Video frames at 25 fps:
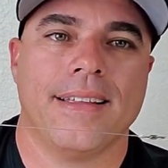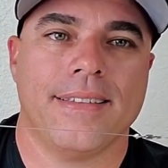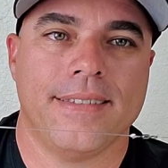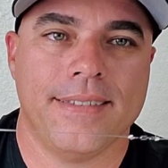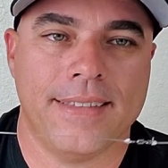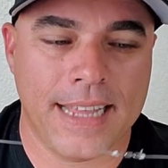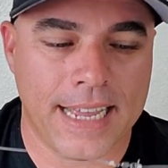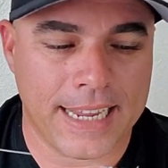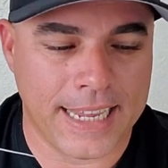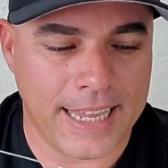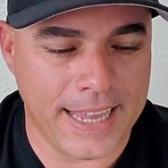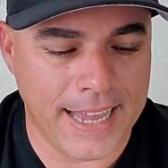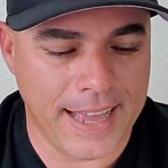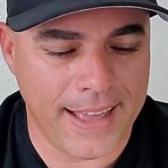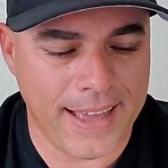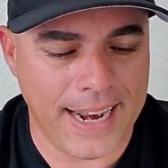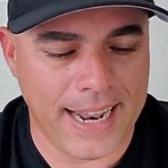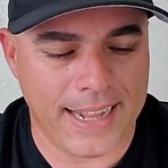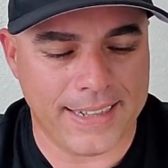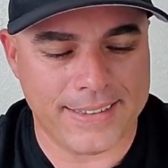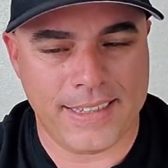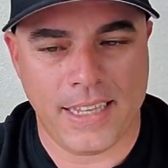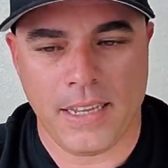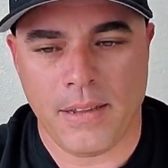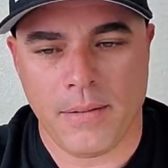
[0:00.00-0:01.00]
de aquí en
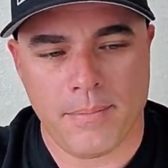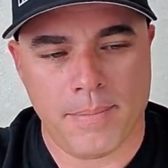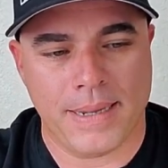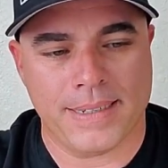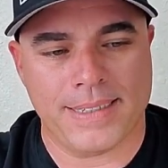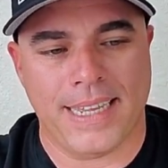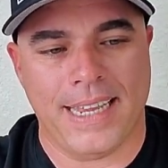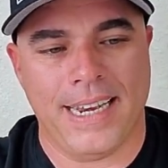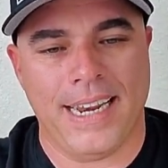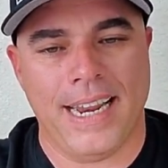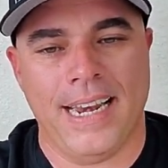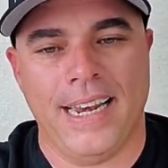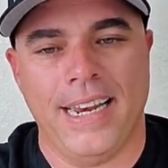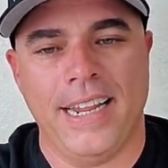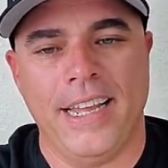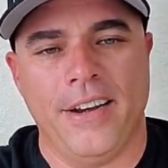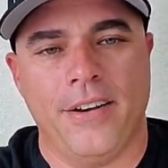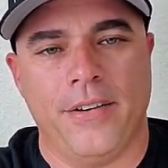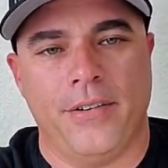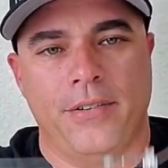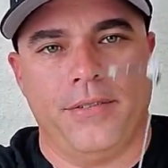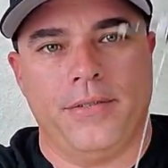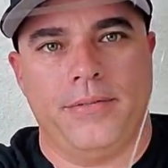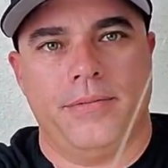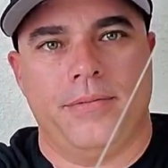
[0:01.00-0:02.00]
adelante va a salir el
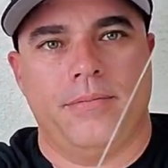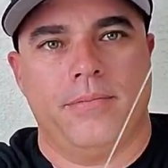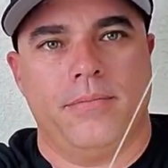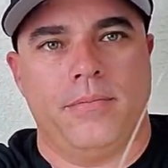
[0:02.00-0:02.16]
líder,